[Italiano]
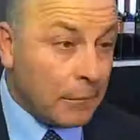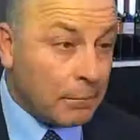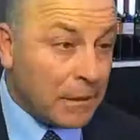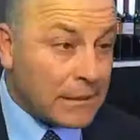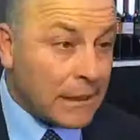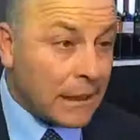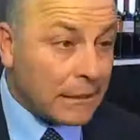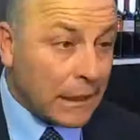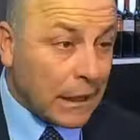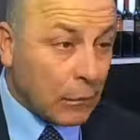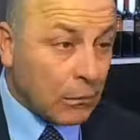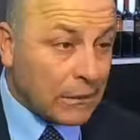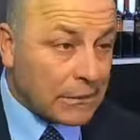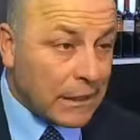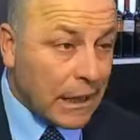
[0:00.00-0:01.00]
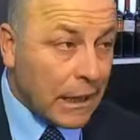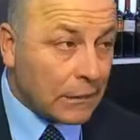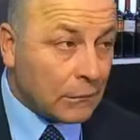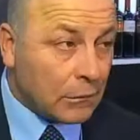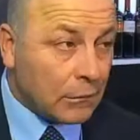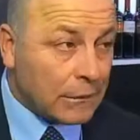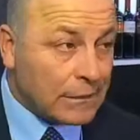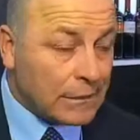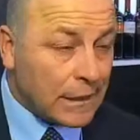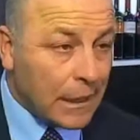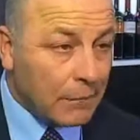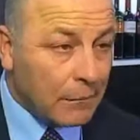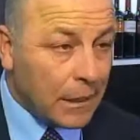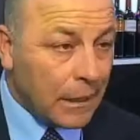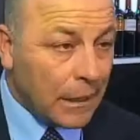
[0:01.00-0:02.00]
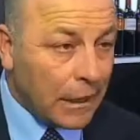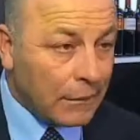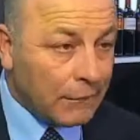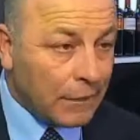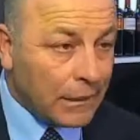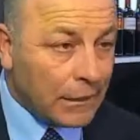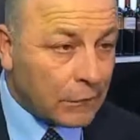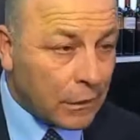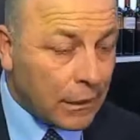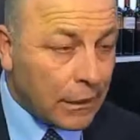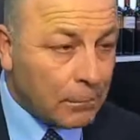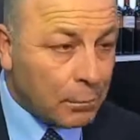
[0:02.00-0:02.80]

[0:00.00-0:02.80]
Pensate che quest'anno insieme al Veneto, e alla